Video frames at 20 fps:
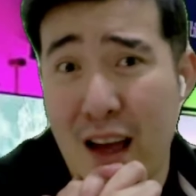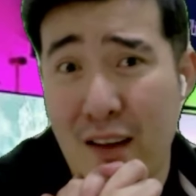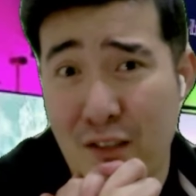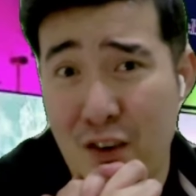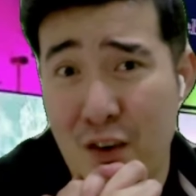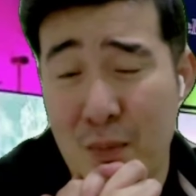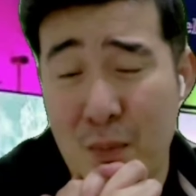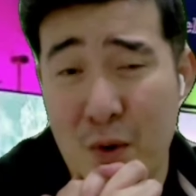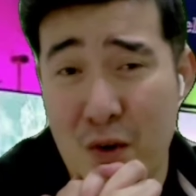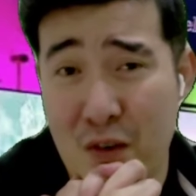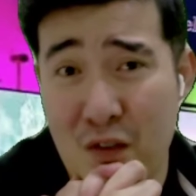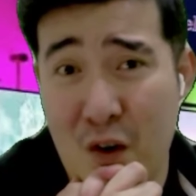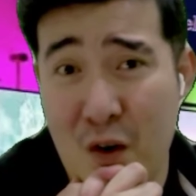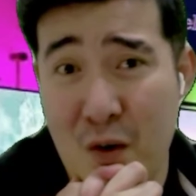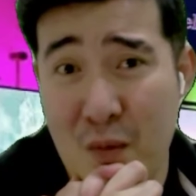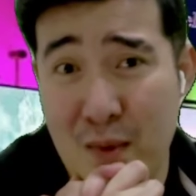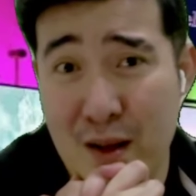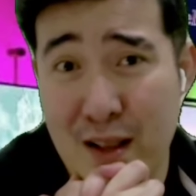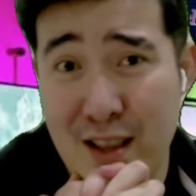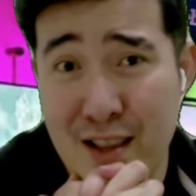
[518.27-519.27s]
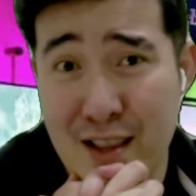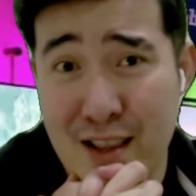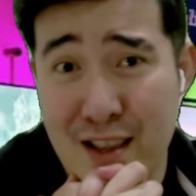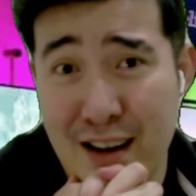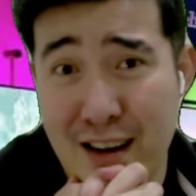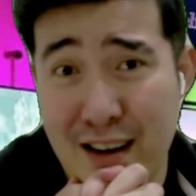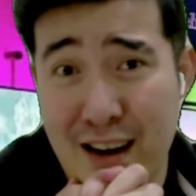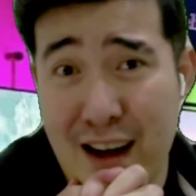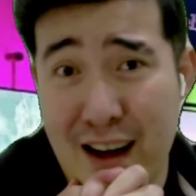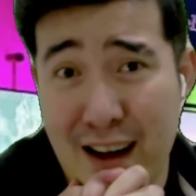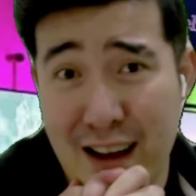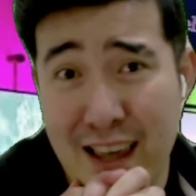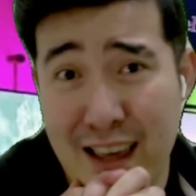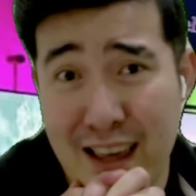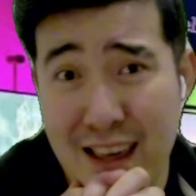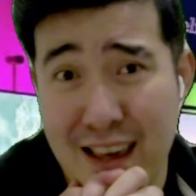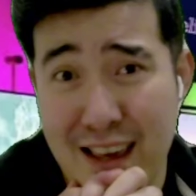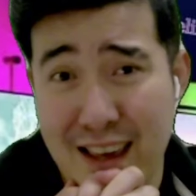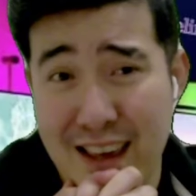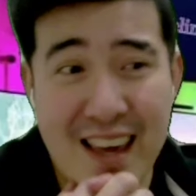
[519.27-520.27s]
ever performance ng
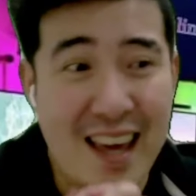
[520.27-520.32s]
Lucky.